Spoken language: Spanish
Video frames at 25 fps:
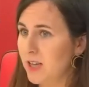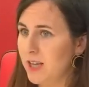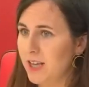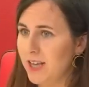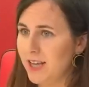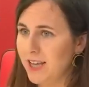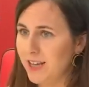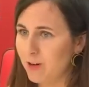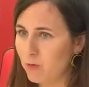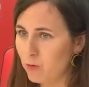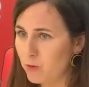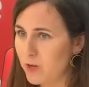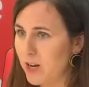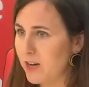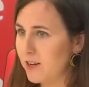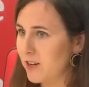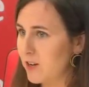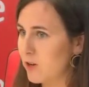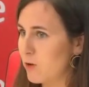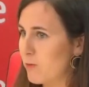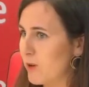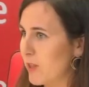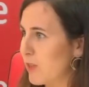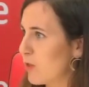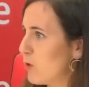una
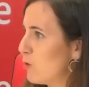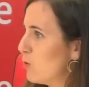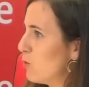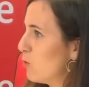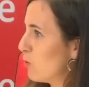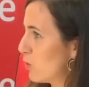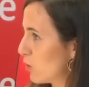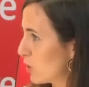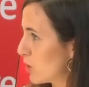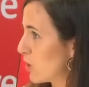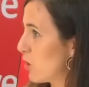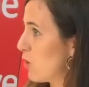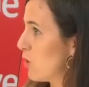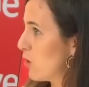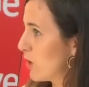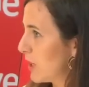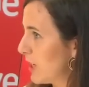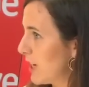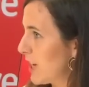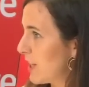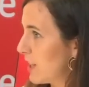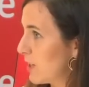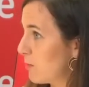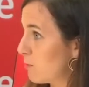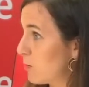renovación de un Consejo
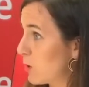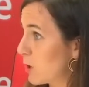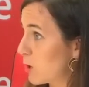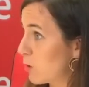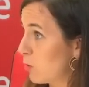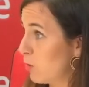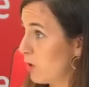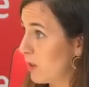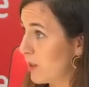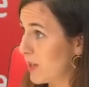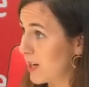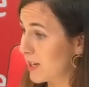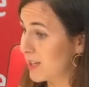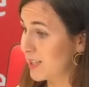General del Poder Judicial